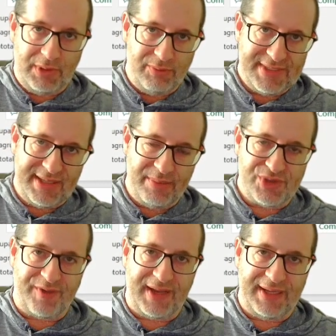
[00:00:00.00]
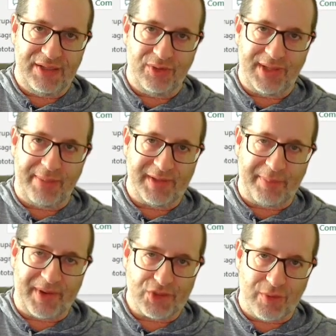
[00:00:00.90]
não estamos falando da, da
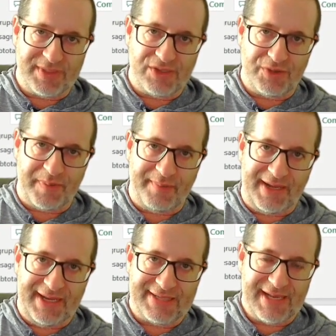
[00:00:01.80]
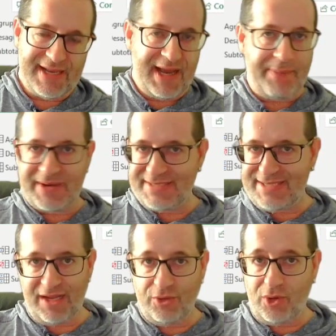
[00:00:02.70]
parte de comissão de permanência. A
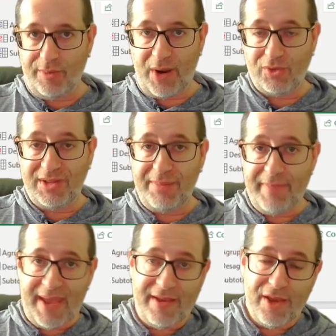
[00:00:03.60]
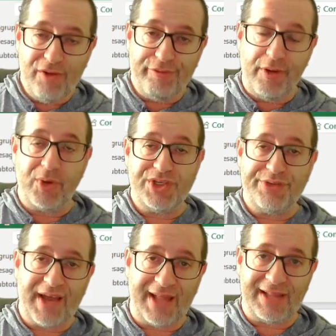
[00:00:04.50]
parcela normal também foi
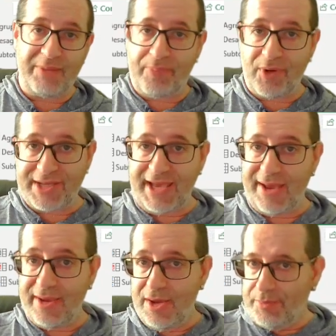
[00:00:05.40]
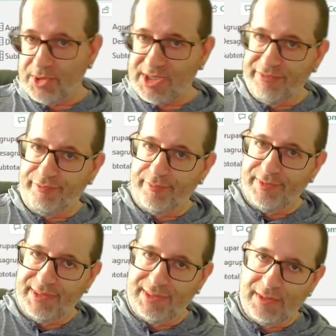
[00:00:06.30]
modificada, por quê? Porque
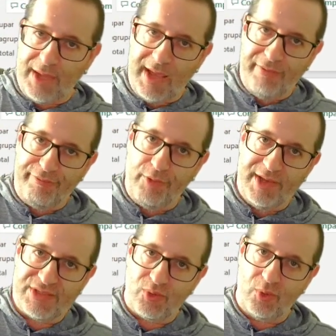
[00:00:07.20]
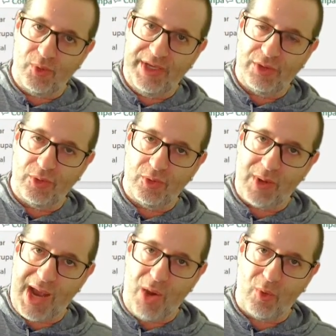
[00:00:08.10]
é, foi excluído do
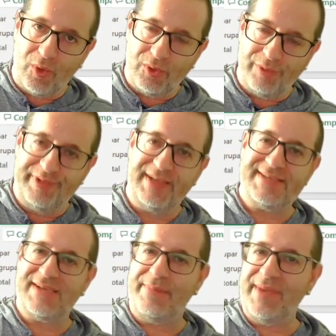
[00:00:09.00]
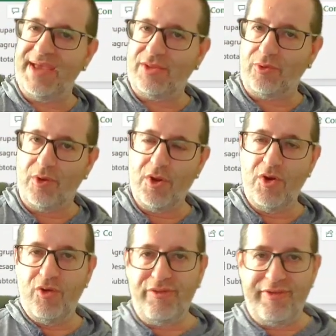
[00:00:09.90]
cálculo do financiamento
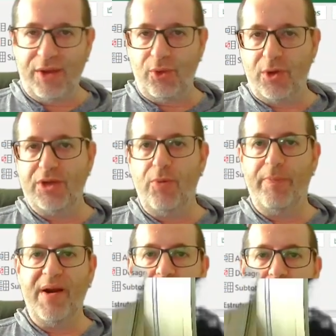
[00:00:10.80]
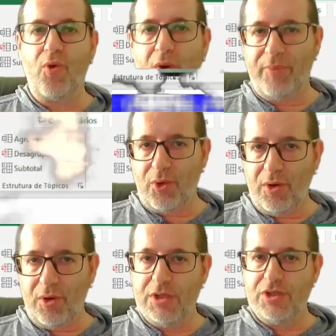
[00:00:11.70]
o valor que o banco
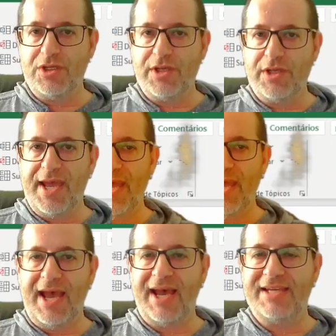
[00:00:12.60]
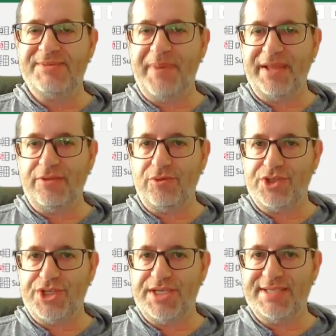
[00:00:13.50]
cobrou é, a respeito
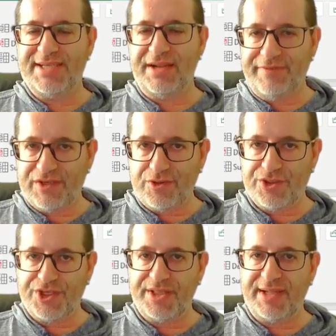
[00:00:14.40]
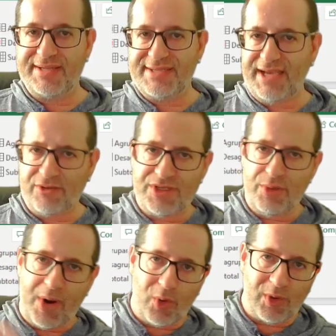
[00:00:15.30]
de serviços de terceiros e
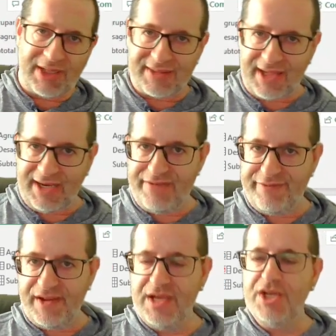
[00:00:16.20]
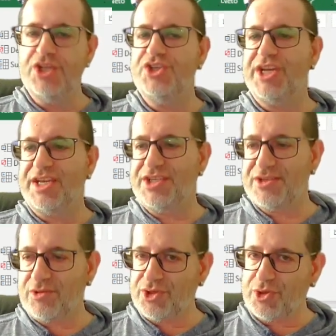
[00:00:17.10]
uma outra tarifa de
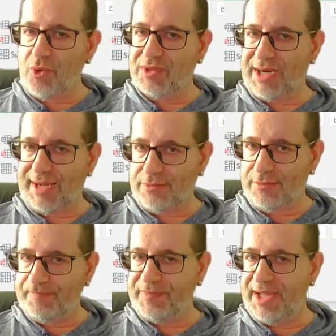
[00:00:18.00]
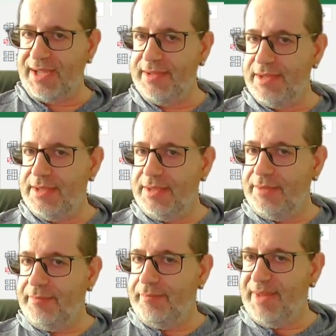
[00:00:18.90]
registro de contrato. Tá?
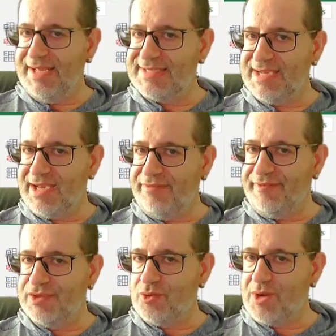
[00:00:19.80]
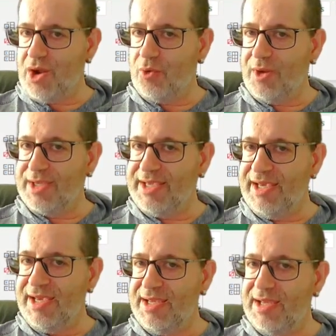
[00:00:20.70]
Beleza, refiz o cálculo
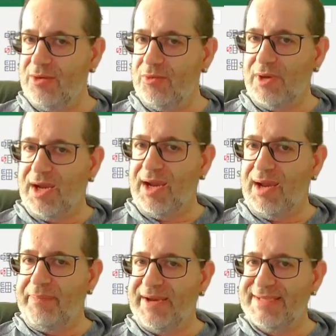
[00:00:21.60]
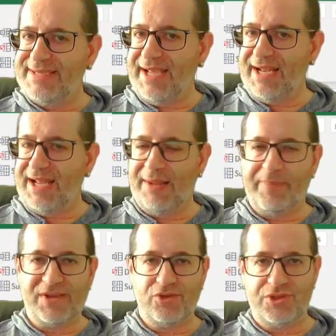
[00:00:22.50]
aqui, a, a parcela ela
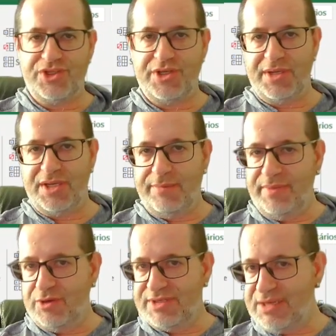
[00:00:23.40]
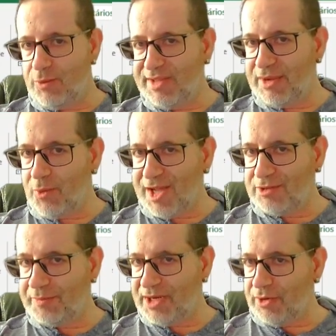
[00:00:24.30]
passou de
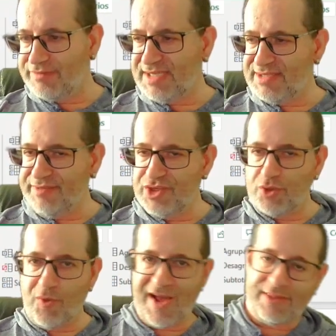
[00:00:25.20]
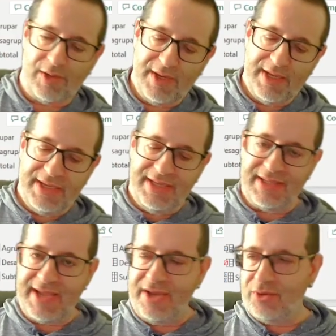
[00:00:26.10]
1.054 para 924, e
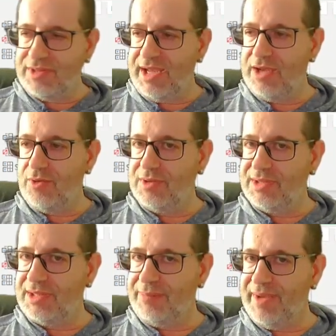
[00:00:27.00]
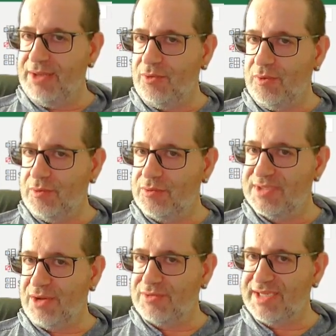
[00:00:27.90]
daí eu tenho também no,
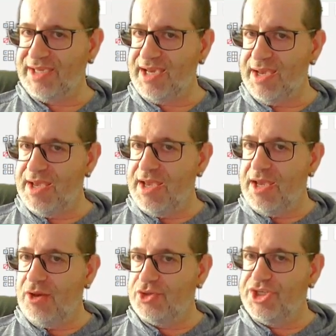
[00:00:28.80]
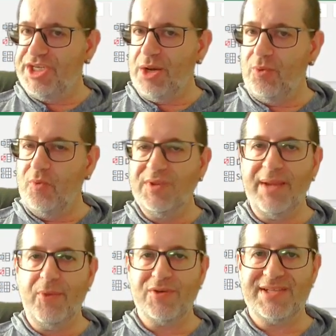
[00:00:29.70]
nos autos aqui, eu tinha um
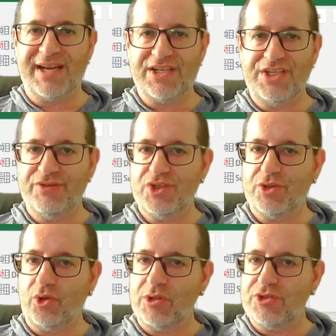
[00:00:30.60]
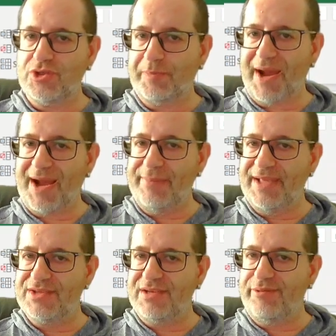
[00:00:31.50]
demonstrativo de todos os
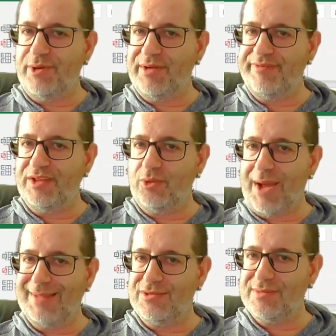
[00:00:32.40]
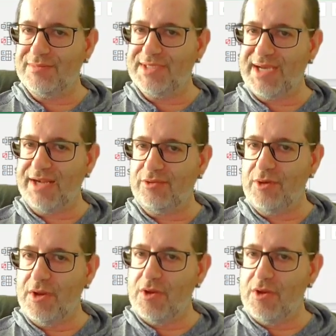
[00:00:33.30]
pagamentos que foram efetuados, certo?